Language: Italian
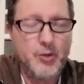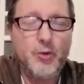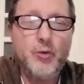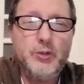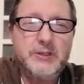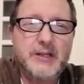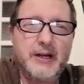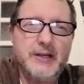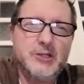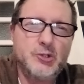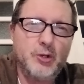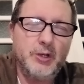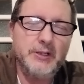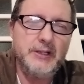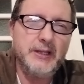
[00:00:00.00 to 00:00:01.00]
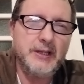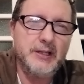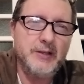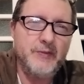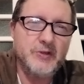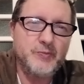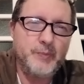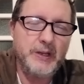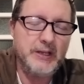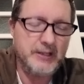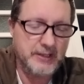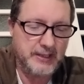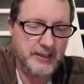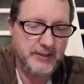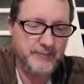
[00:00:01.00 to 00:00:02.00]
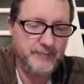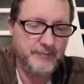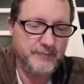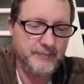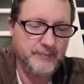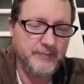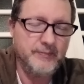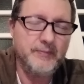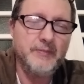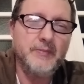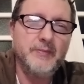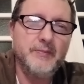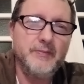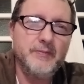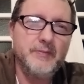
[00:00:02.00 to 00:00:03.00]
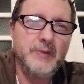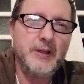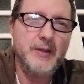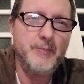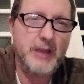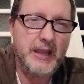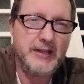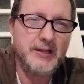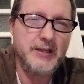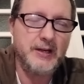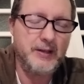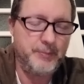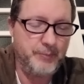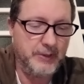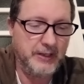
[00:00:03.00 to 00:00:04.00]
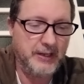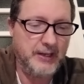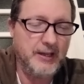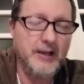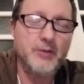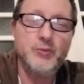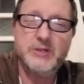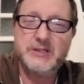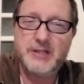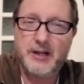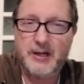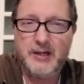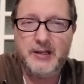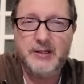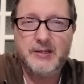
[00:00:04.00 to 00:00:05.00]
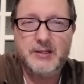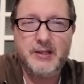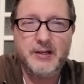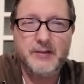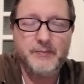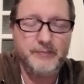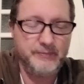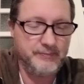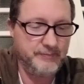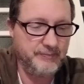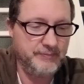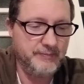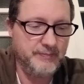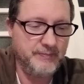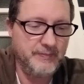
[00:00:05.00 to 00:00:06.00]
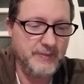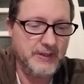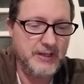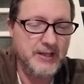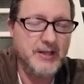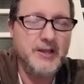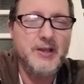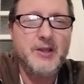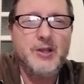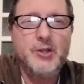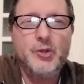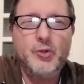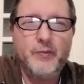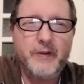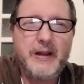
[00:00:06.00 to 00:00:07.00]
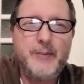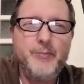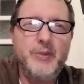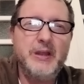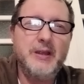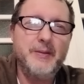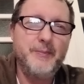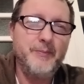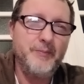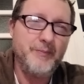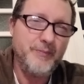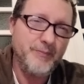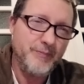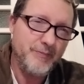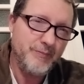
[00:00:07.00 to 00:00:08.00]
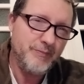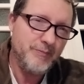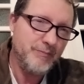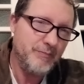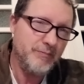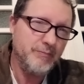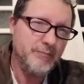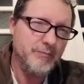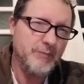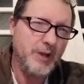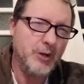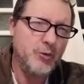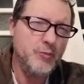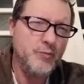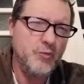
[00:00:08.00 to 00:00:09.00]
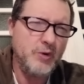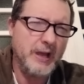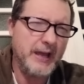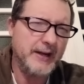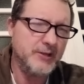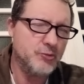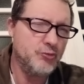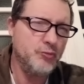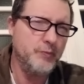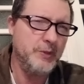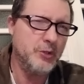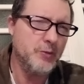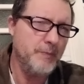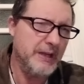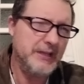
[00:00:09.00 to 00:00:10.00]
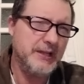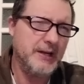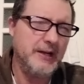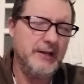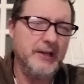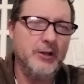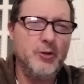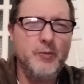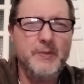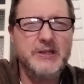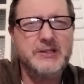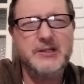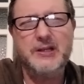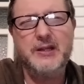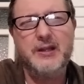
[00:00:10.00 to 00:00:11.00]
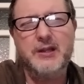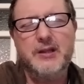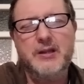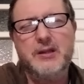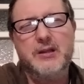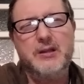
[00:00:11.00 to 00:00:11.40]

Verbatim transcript: oltre ai soldi che deve spendere e mettere per acquistare l'Inter, dovrebbe accumulare subito, mettere lì, come se